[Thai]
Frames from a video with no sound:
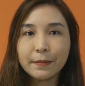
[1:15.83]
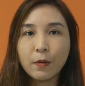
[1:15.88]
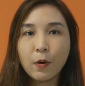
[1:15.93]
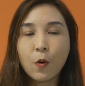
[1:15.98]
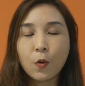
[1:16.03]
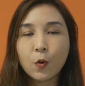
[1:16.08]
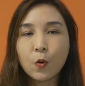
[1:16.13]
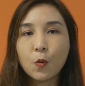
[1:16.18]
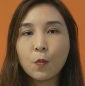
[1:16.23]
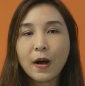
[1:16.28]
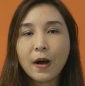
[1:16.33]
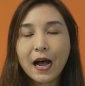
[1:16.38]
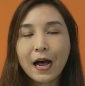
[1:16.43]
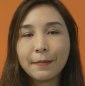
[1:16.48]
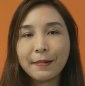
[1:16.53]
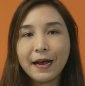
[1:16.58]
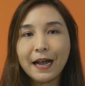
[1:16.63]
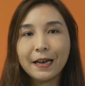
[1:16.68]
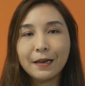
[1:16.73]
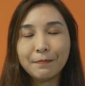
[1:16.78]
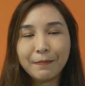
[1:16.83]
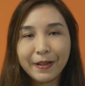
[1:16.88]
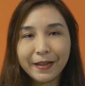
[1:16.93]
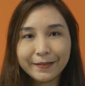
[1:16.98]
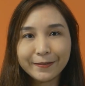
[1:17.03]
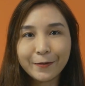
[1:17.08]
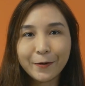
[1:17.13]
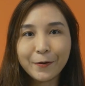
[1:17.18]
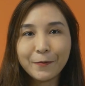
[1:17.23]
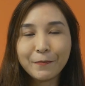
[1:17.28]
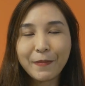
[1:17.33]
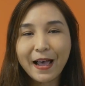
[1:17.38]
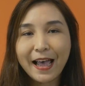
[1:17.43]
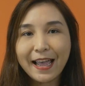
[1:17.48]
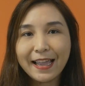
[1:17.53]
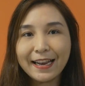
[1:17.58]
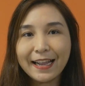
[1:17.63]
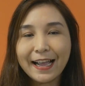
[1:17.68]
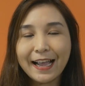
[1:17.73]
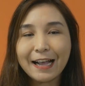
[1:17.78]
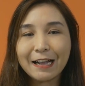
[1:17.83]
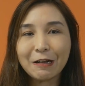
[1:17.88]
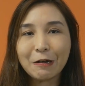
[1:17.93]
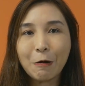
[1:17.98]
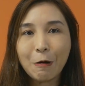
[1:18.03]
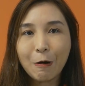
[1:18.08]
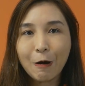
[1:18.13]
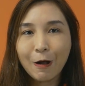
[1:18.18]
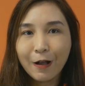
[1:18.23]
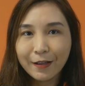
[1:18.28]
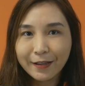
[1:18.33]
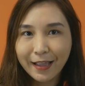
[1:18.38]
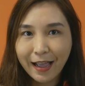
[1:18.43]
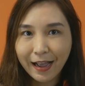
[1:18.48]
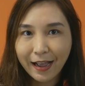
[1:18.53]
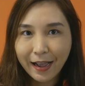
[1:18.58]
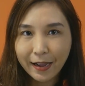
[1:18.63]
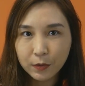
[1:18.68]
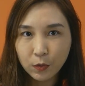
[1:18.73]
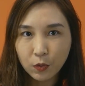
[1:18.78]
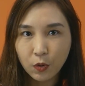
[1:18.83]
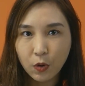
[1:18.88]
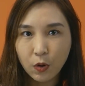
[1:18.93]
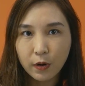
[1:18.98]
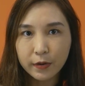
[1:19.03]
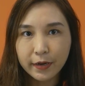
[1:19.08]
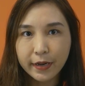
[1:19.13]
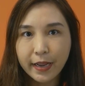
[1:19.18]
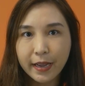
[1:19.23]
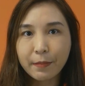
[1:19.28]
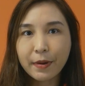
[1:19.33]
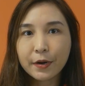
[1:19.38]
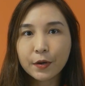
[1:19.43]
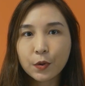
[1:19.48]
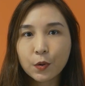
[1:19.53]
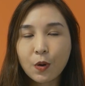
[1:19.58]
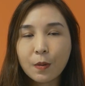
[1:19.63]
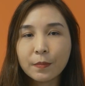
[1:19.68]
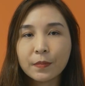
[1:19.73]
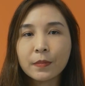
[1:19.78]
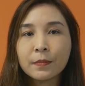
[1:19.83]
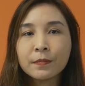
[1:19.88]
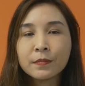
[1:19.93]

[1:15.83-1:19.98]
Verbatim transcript: 16 กุมภาพันธ์เป็นต้นไปนะคะ ก็อยากให้ทุกคนเนี่ยมาร่วม